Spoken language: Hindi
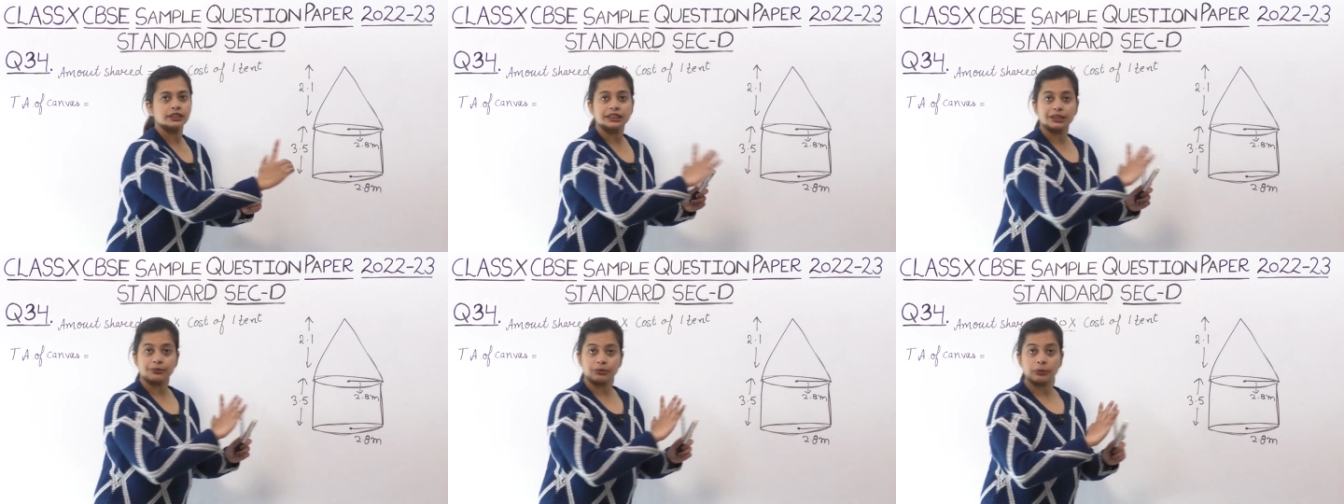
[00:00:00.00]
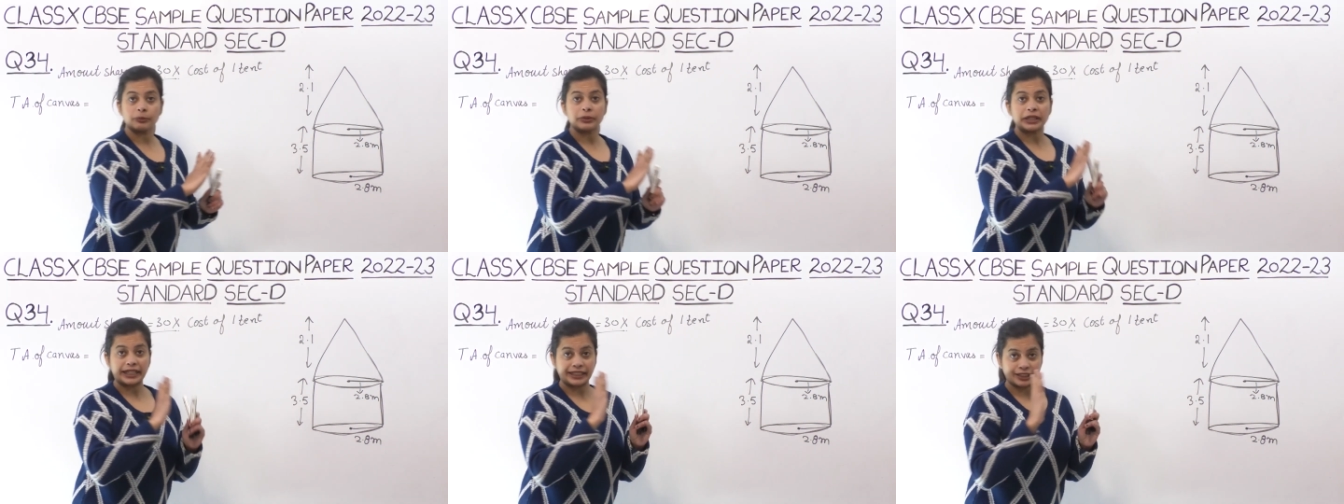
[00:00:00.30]
जब
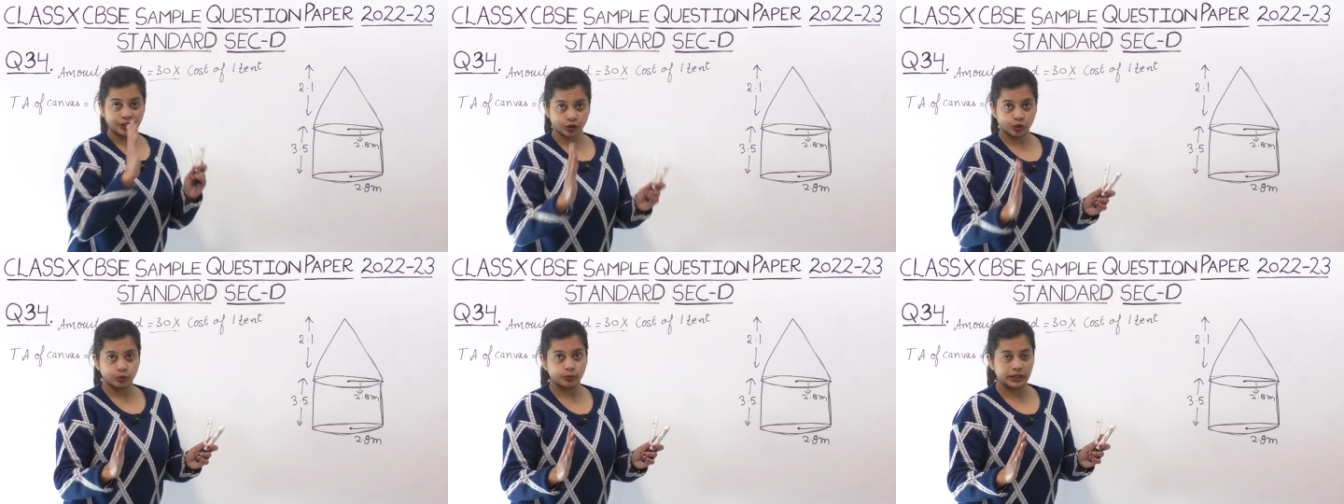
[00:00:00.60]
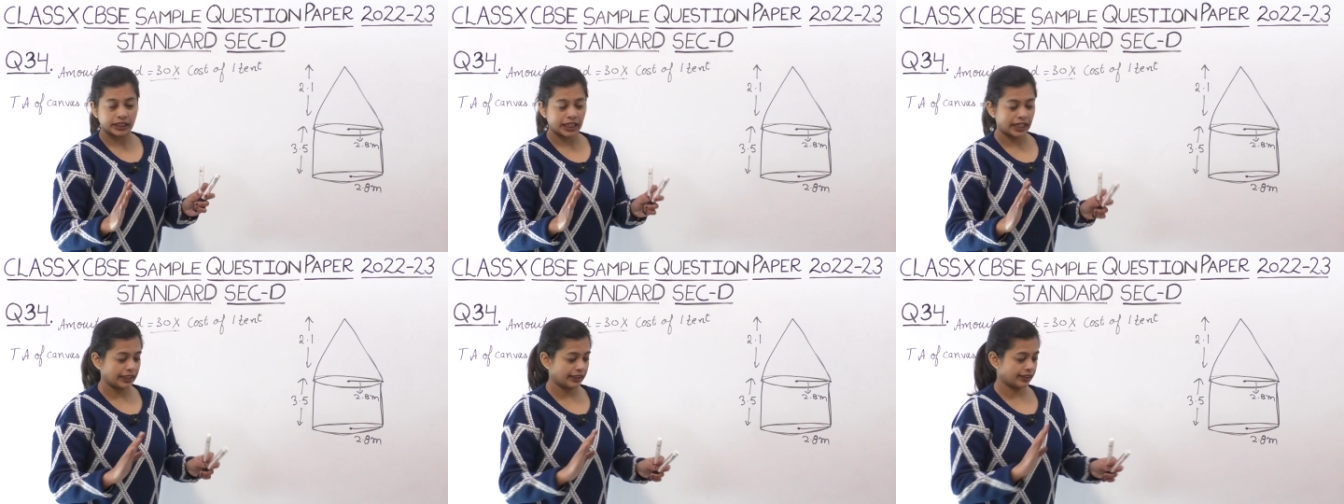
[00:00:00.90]
हम टेंट को
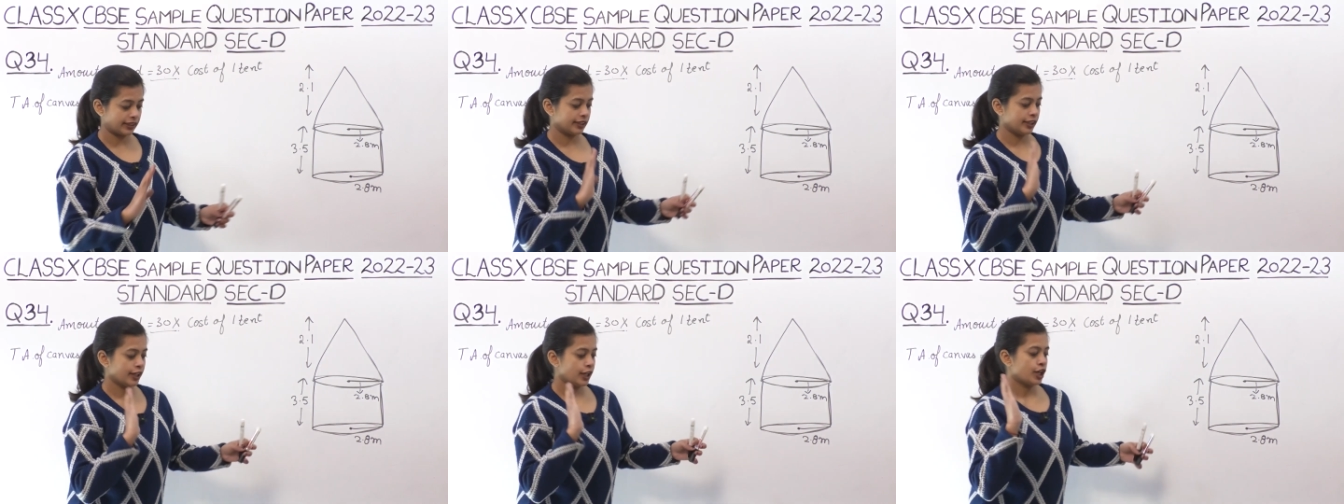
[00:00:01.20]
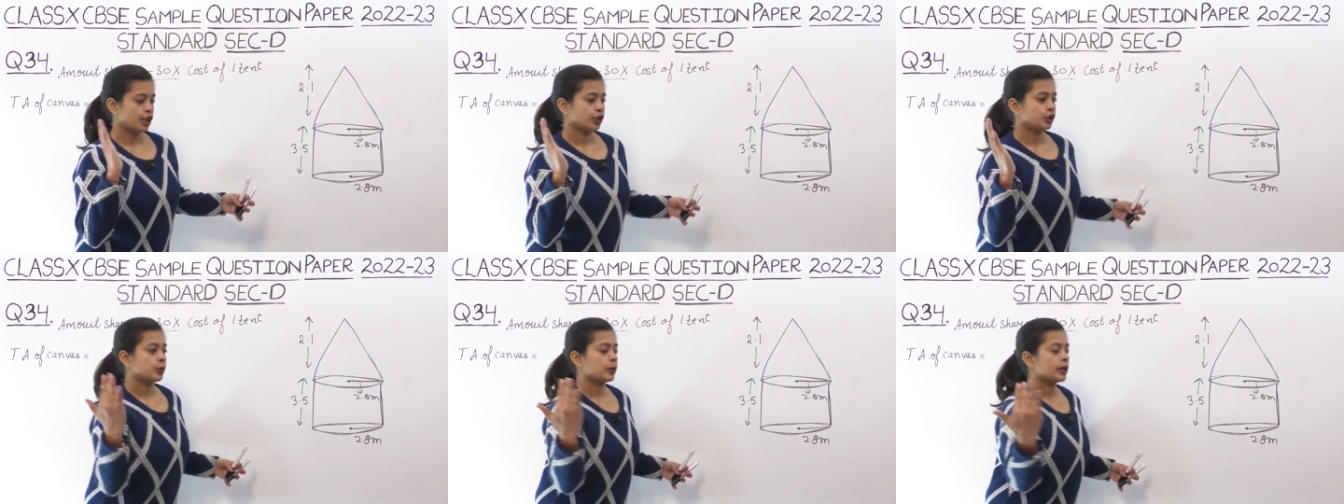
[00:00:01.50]
बनाएंगे
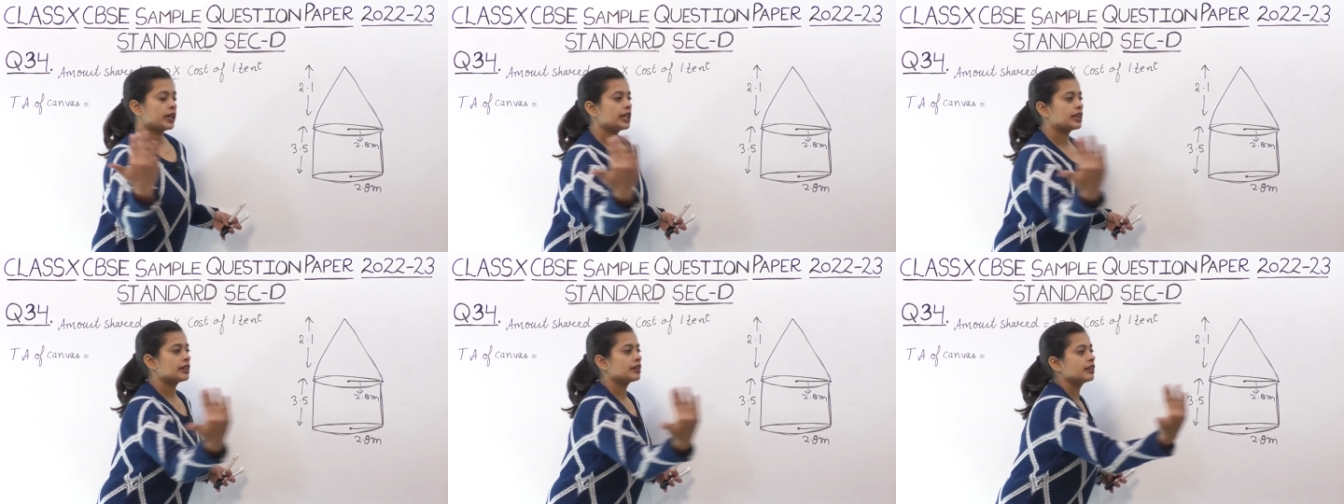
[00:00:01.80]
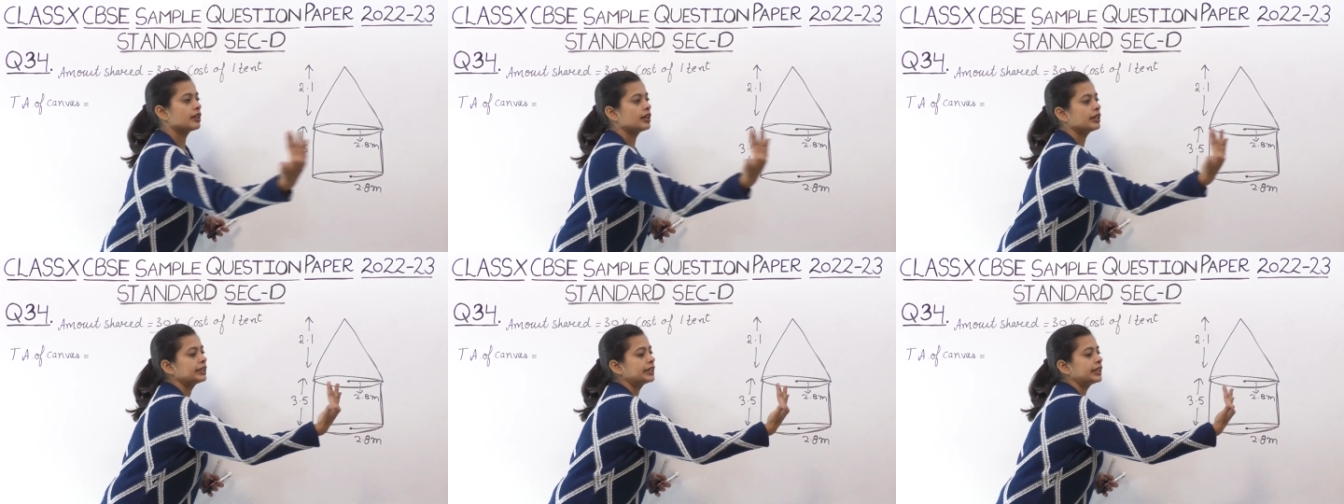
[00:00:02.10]
तो
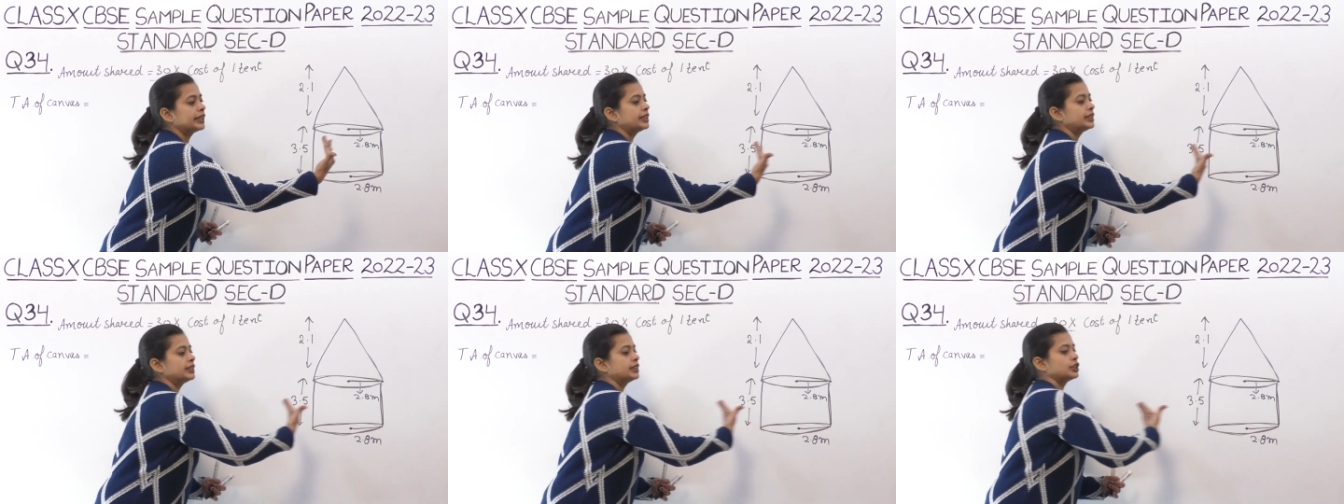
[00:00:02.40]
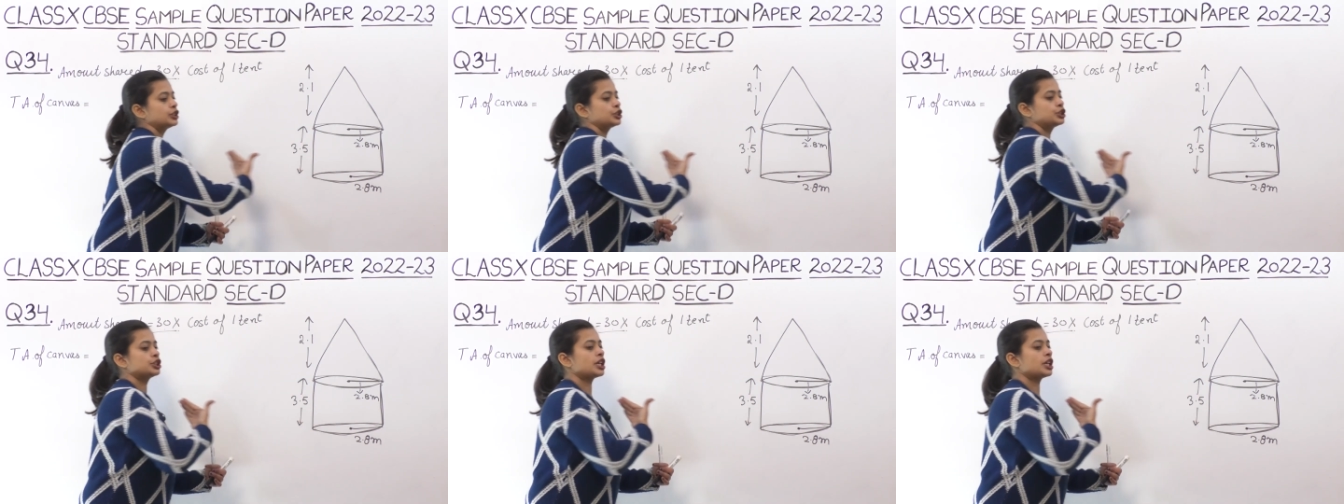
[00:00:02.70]
कितना टेंट